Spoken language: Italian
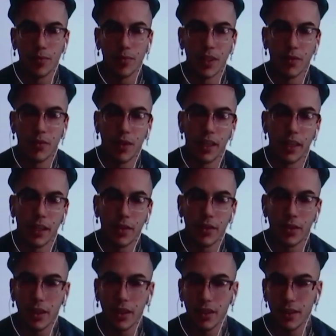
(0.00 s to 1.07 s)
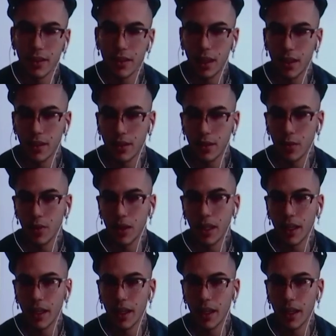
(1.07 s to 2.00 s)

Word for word: i fan erano interessati a sapere